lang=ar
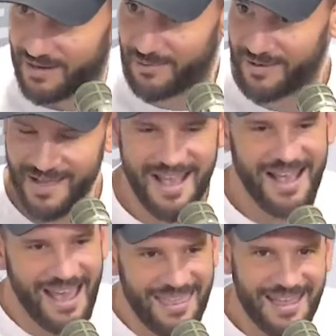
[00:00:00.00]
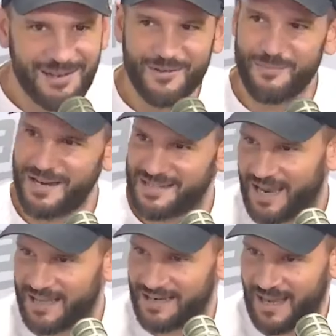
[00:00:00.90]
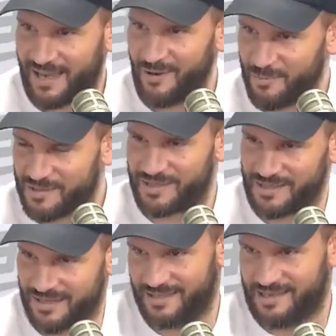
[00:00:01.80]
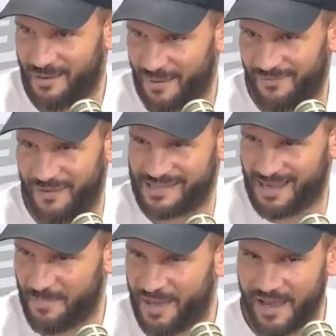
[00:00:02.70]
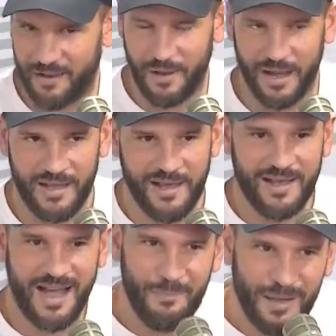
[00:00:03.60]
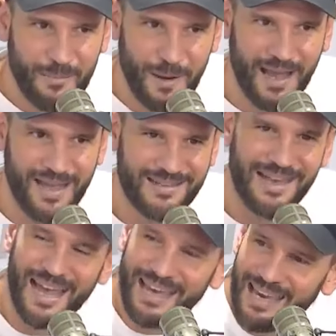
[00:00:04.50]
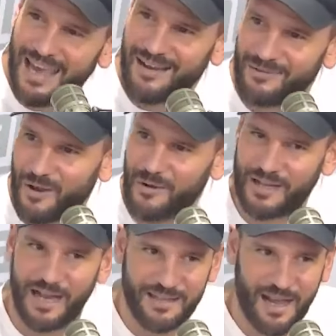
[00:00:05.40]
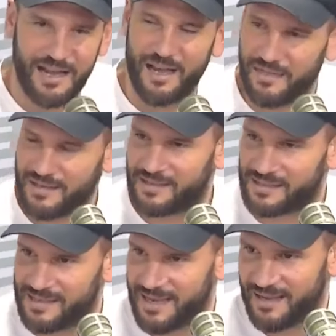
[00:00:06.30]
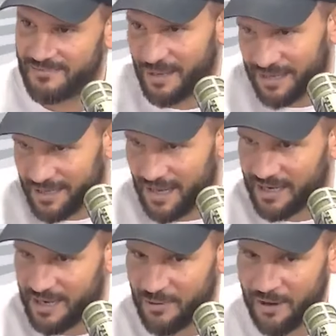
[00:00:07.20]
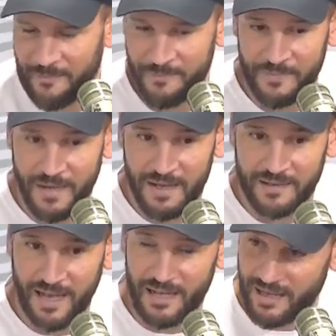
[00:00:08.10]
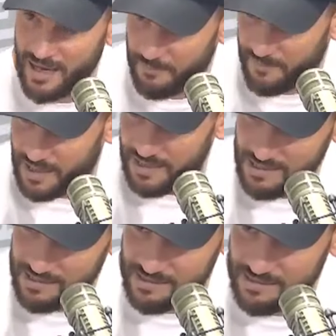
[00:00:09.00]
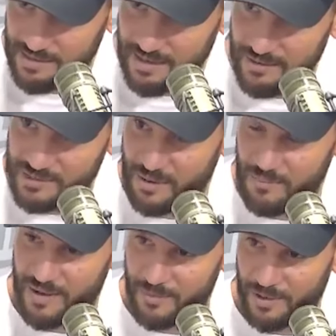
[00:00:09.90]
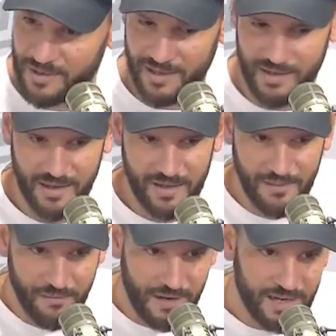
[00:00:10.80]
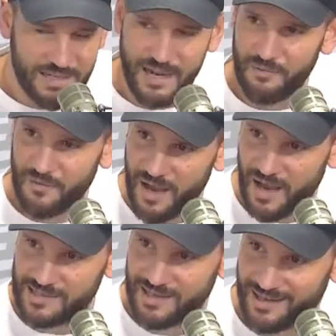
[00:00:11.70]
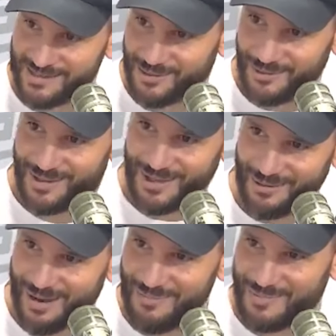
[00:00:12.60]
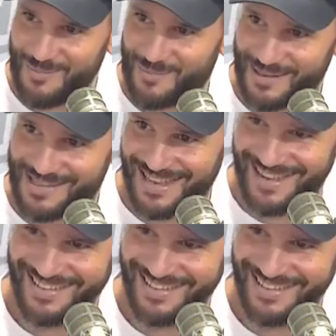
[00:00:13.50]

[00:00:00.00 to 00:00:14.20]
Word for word: راهو هذه شوف مانيش قاعدين نحكيو باش زعما إيه. اما تبقى حقيقه توا تعدى عليها 12 سنه معناتها نحكيوها دخلت انا بفاليز انا وشمام وقتها فليجه فيها 10 كسكروتات وكعبتين بيتزا